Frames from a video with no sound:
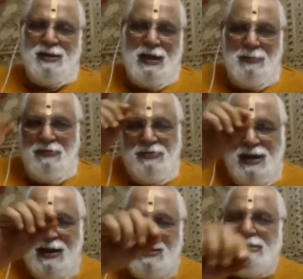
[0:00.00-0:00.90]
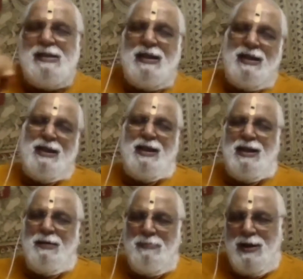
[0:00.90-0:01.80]
நம்ம விலங்குகளை
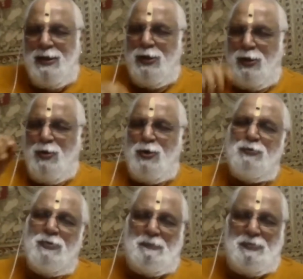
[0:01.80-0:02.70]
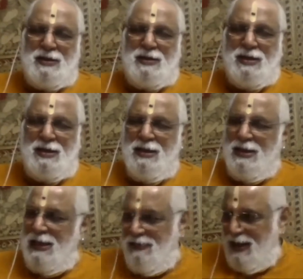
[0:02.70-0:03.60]
எல்லாம் மனிதனோடு ஒப்பிட்டு
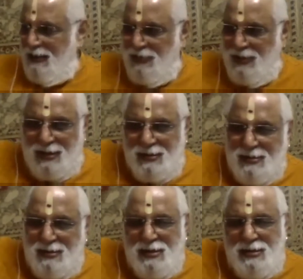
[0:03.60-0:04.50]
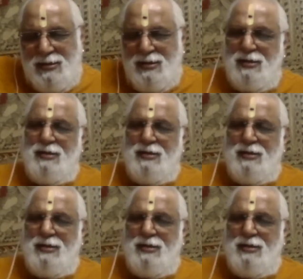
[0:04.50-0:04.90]
இவனை விலங்கு என்று